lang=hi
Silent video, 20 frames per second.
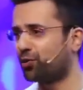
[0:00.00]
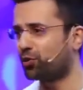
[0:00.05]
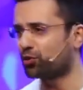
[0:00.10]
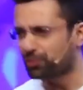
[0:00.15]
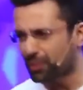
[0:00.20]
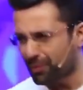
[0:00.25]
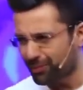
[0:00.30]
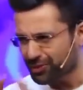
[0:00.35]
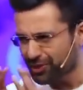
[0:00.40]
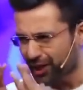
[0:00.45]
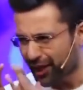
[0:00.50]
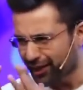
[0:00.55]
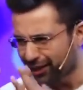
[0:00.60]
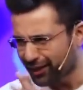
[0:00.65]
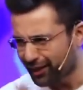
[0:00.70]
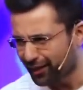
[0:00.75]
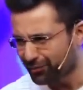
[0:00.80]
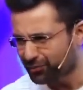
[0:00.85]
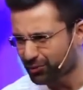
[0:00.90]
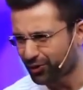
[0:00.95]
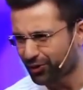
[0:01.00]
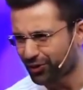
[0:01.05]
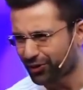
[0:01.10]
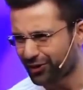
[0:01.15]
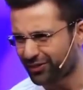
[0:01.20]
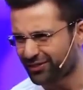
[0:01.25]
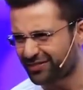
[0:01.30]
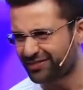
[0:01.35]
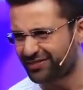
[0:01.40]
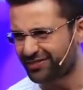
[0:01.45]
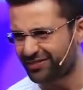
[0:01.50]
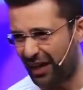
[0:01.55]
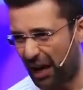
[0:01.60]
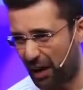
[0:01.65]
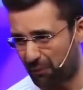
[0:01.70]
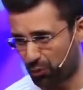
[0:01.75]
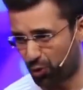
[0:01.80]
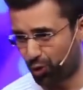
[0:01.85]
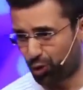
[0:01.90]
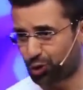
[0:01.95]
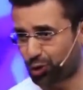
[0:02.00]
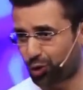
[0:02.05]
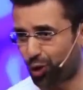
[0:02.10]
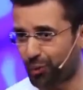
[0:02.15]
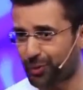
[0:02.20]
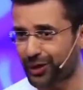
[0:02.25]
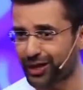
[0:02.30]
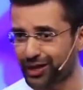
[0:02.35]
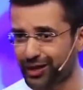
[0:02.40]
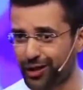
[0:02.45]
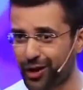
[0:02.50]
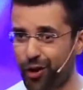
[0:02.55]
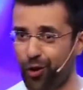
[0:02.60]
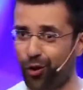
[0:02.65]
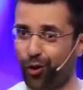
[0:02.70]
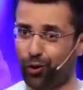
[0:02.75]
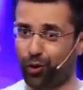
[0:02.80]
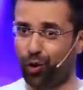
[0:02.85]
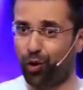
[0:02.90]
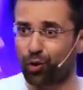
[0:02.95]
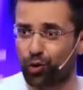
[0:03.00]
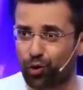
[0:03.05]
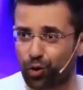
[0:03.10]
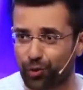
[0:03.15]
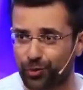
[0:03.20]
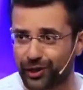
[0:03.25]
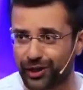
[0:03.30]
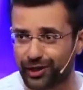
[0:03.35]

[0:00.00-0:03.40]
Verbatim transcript: उसमें मजा आएगा आपको आपको खुद को भी और औरों को